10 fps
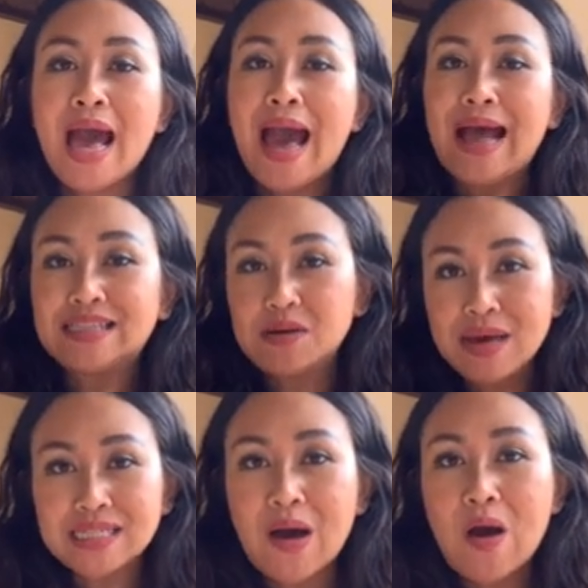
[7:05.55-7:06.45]
อาจจะไม่
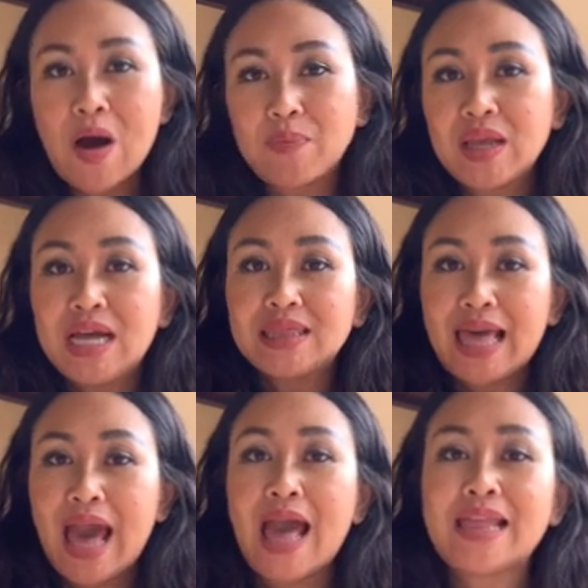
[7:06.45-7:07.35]
ชอบ
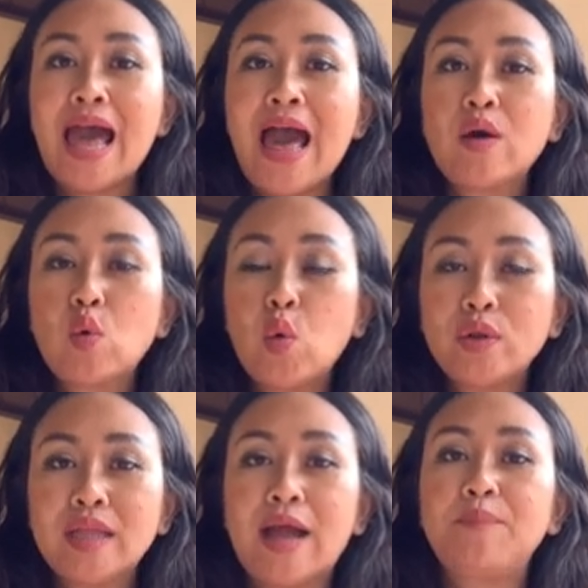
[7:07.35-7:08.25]
แต่ถ้าคุณ
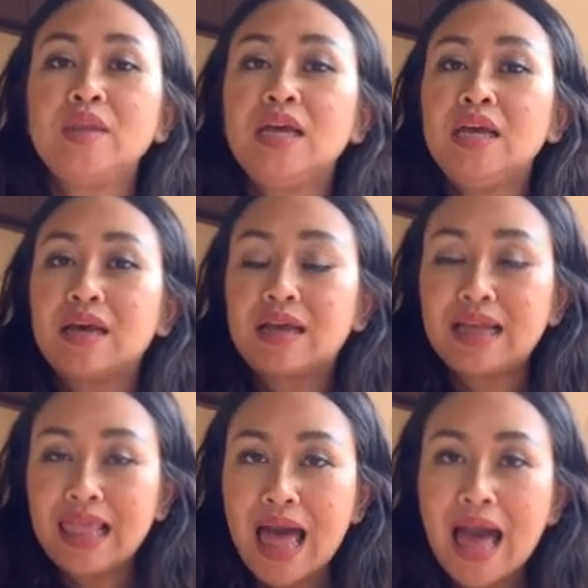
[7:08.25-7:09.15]
น่ะ
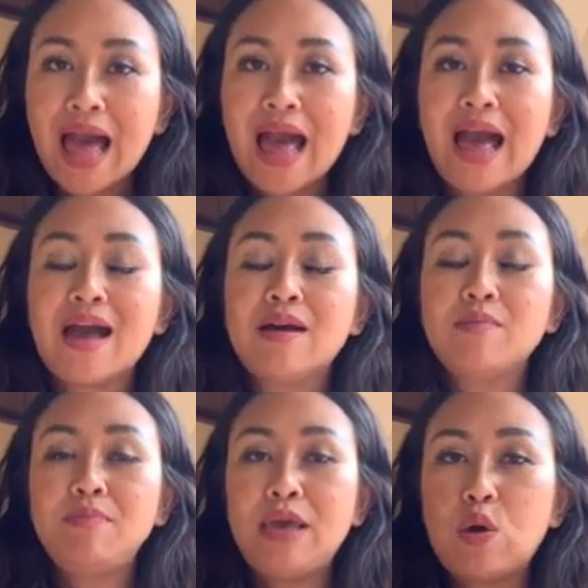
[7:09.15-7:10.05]
กล้า
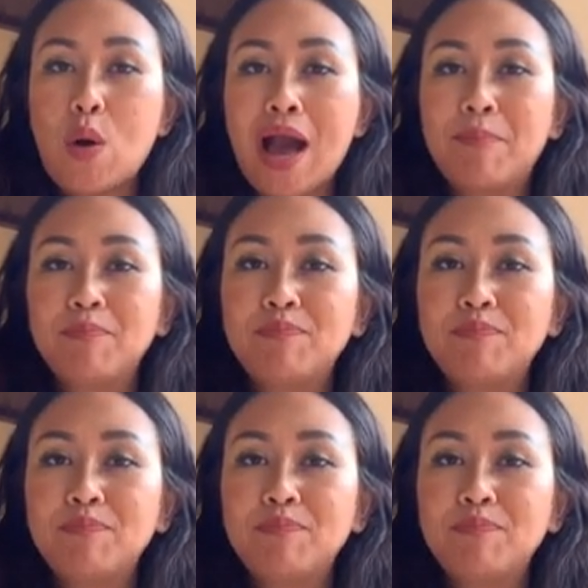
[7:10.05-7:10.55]
มีความ